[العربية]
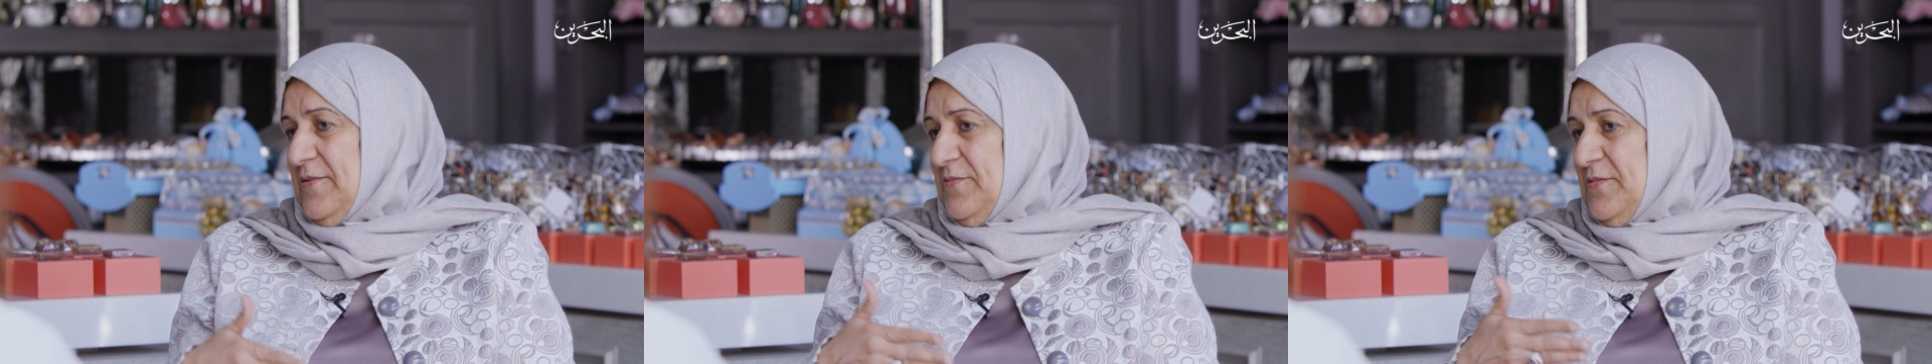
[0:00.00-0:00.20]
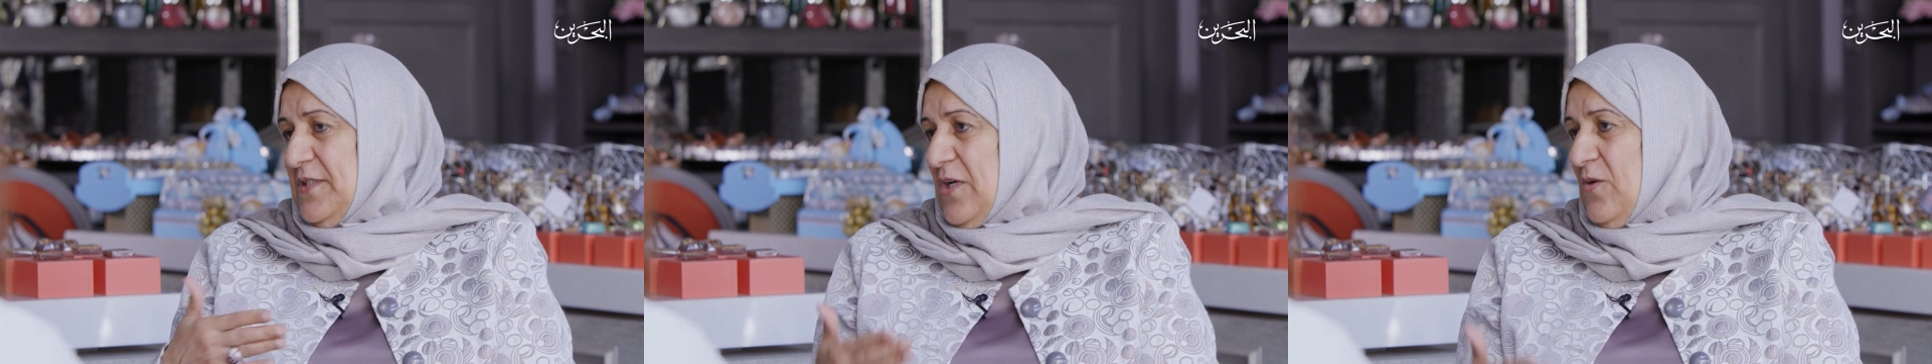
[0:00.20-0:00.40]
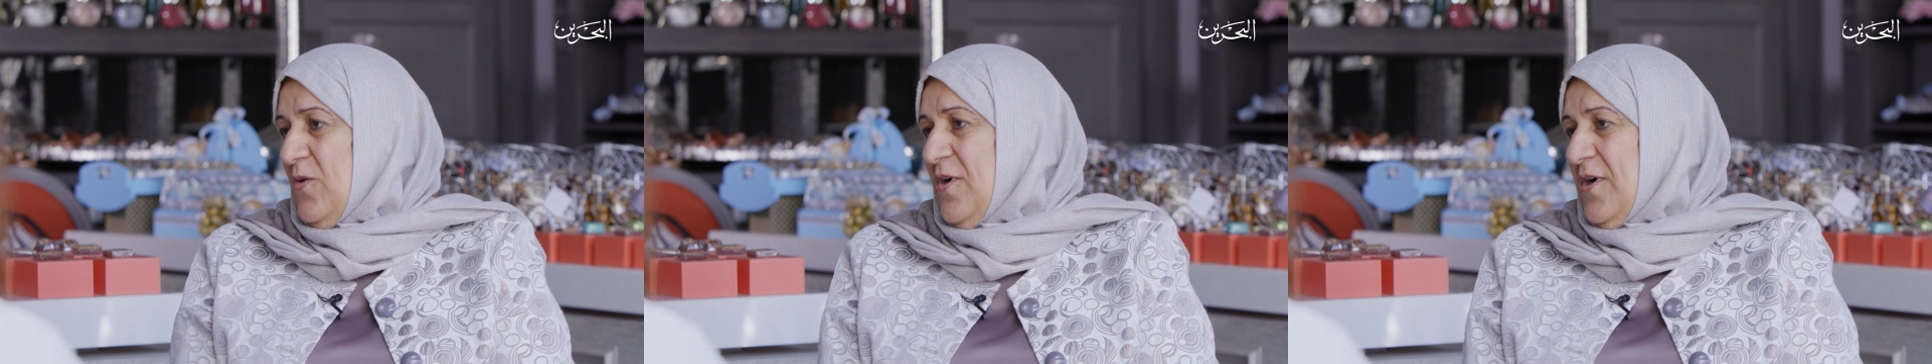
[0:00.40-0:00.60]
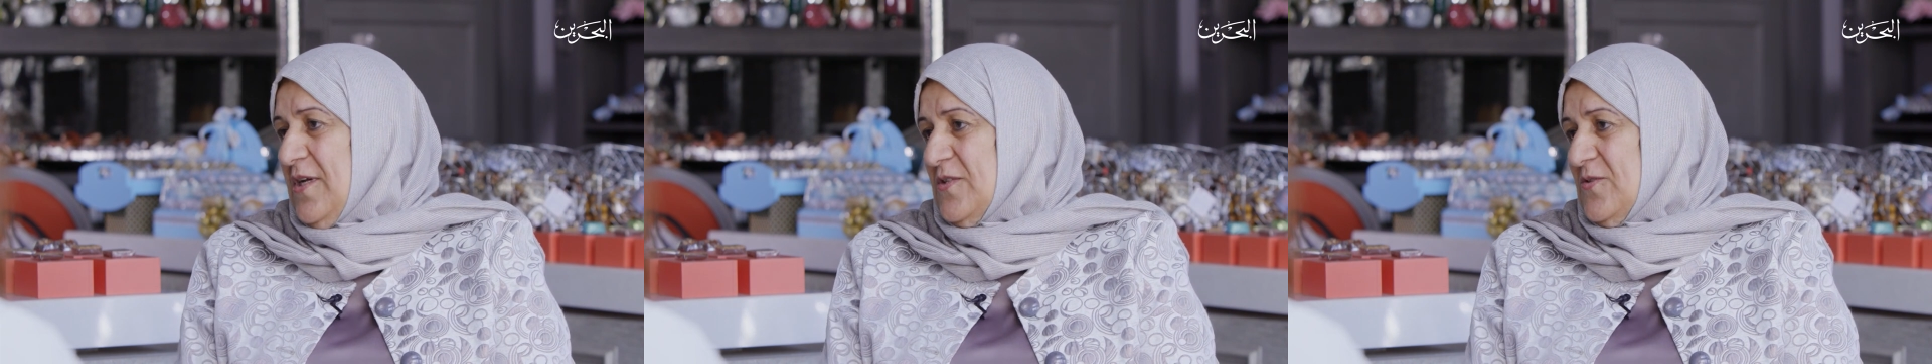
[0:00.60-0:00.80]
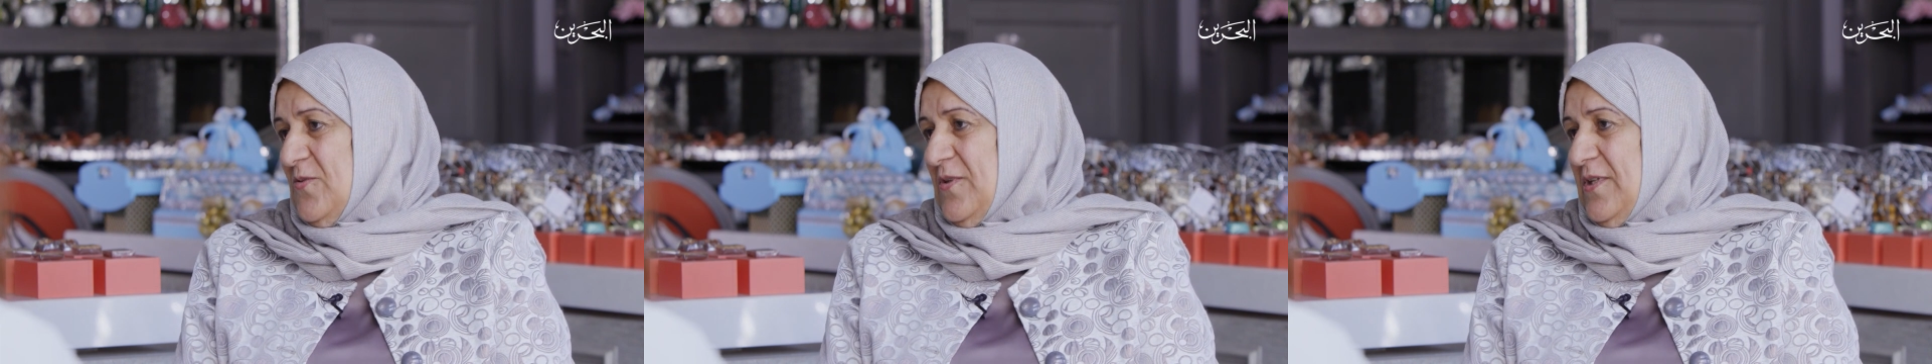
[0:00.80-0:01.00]

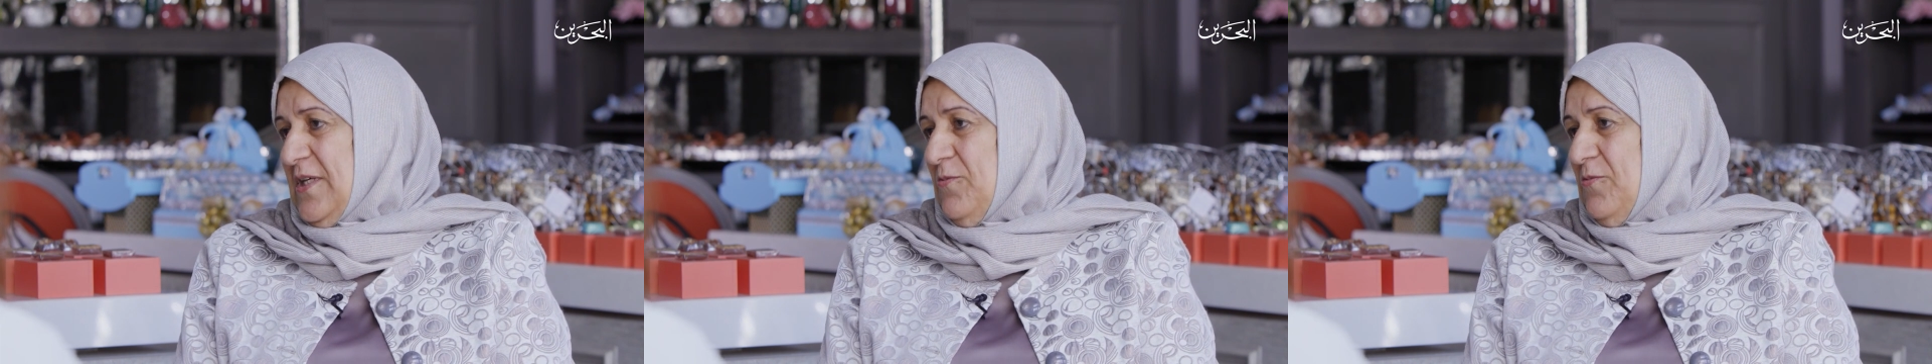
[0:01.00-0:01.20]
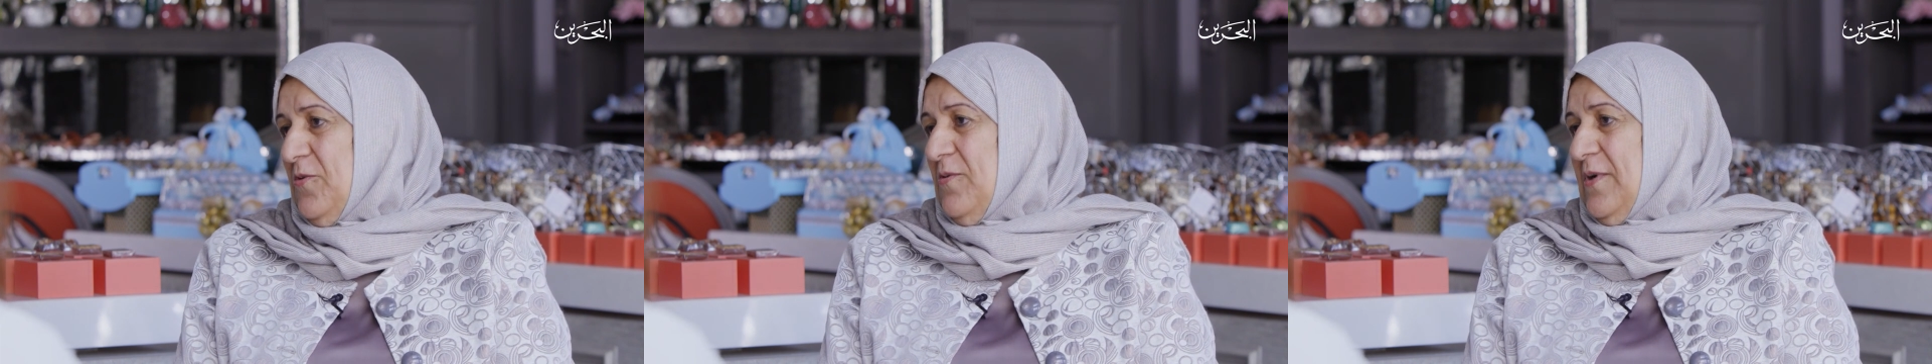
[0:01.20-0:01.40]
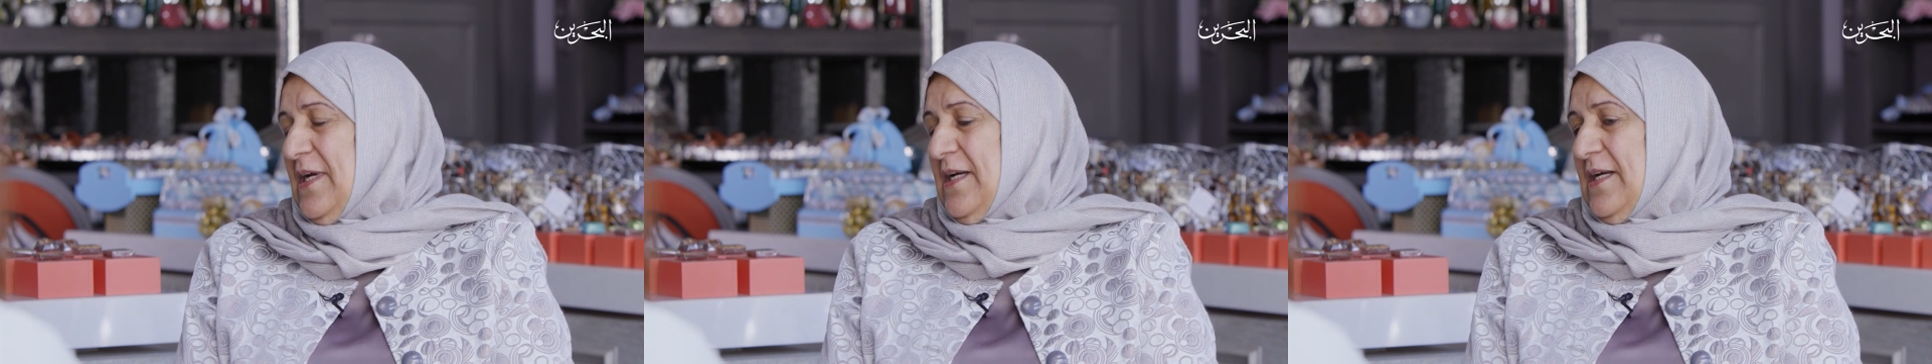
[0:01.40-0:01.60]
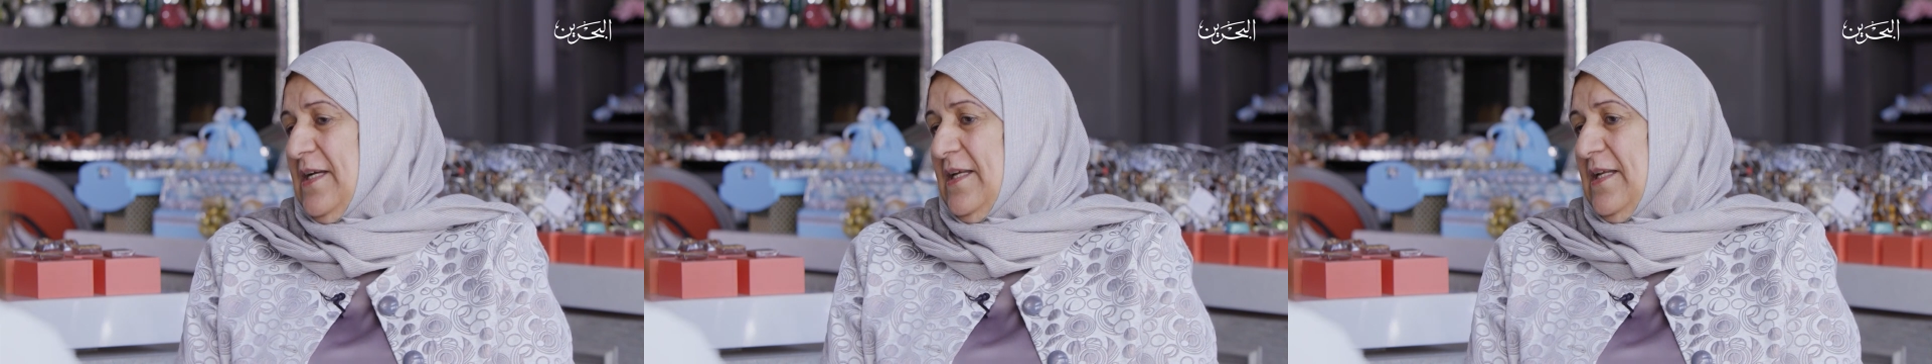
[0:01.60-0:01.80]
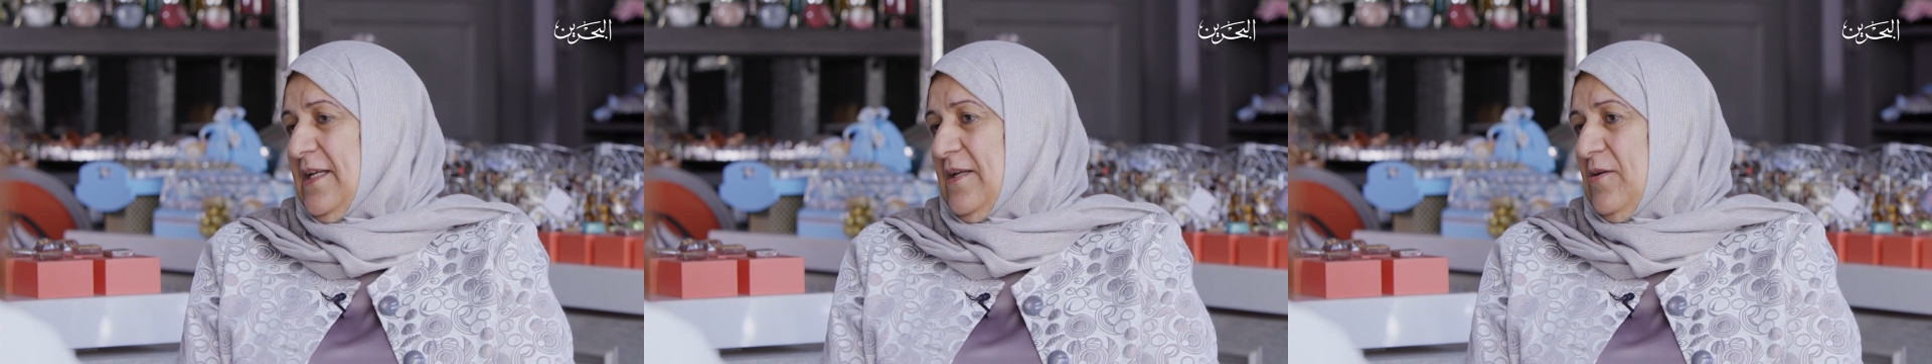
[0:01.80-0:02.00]
جوائز وذي وهو
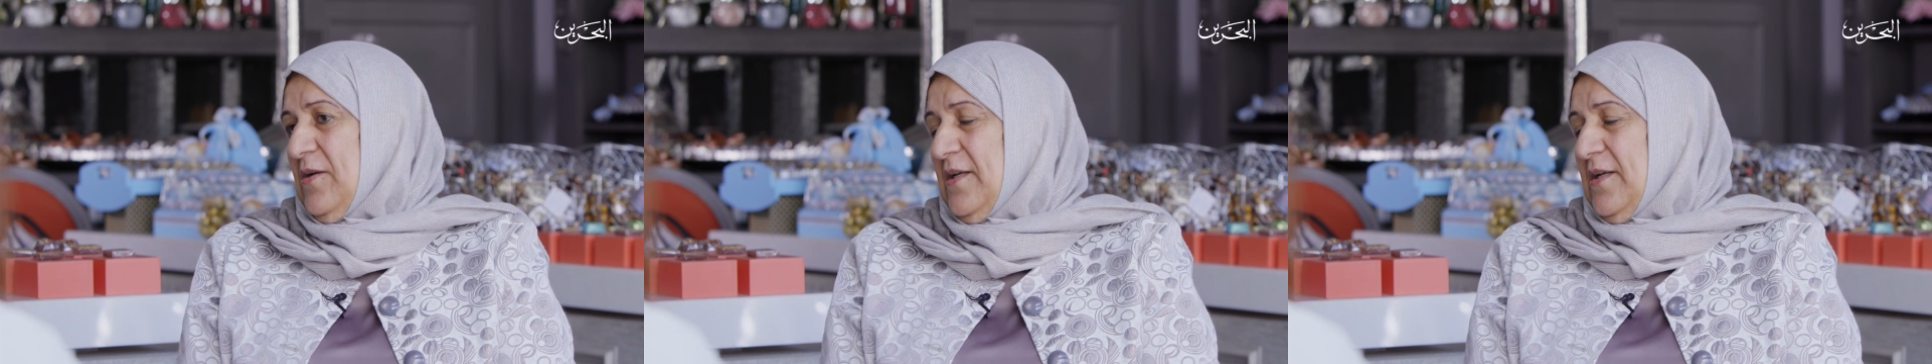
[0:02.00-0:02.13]
آه،